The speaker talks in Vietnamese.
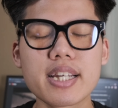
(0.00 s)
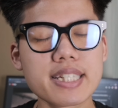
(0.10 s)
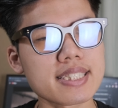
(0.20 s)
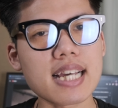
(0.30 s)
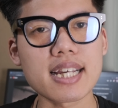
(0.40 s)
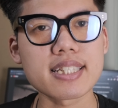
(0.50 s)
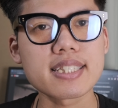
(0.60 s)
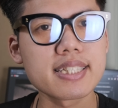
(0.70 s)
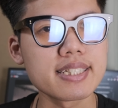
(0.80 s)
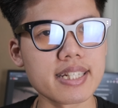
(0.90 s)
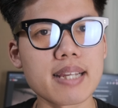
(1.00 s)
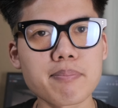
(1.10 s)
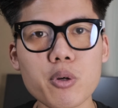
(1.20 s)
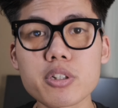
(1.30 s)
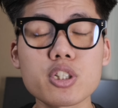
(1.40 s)
hiện tại thì
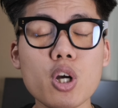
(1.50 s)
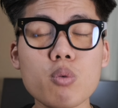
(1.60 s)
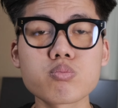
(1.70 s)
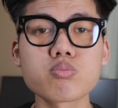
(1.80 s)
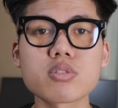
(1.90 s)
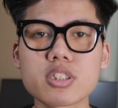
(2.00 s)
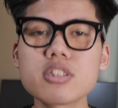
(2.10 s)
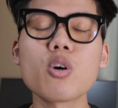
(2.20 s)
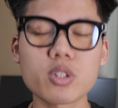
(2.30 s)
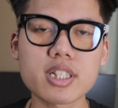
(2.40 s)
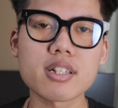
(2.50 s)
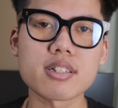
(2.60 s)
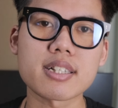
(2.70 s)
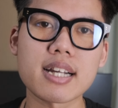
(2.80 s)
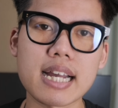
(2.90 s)
Nport không chưa hỗ trợ
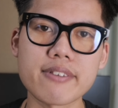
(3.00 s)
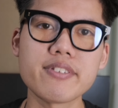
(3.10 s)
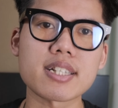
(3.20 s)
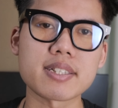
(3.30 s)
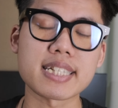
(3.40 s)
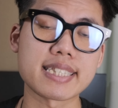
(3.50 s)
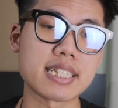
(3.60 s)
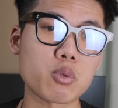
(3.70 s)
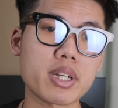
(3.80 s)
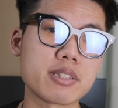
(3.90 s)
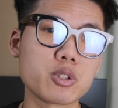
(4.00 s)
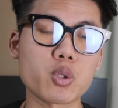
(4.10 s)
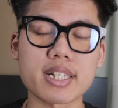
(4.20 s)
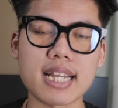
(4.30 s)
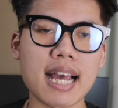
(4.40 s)
cái việc là trả tiền thông qua thẻ chu
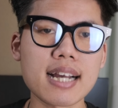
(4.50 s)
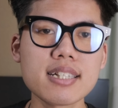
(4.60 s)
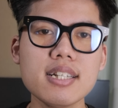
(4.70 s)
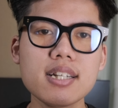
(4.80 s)
hàng tháng